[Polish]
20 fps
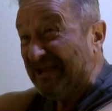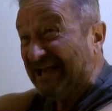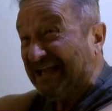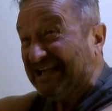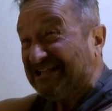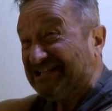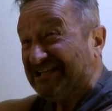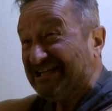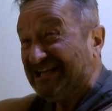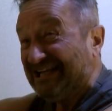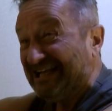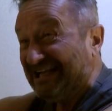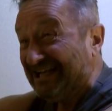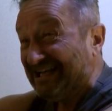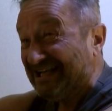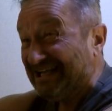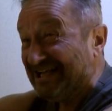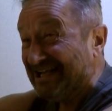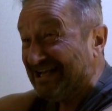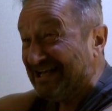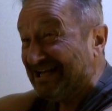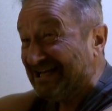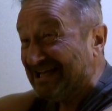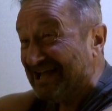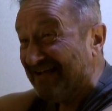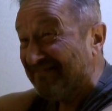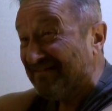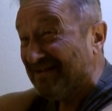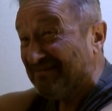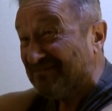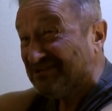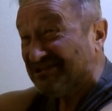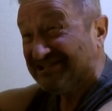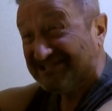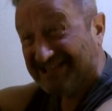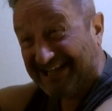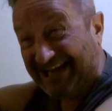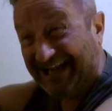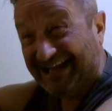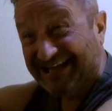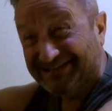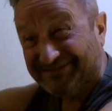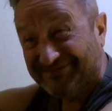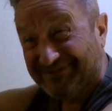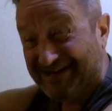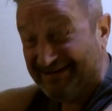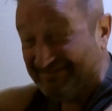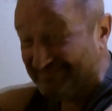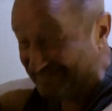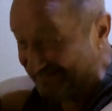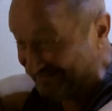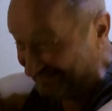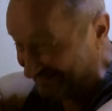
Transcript: Pixie i nie wiem, czy znalazłem.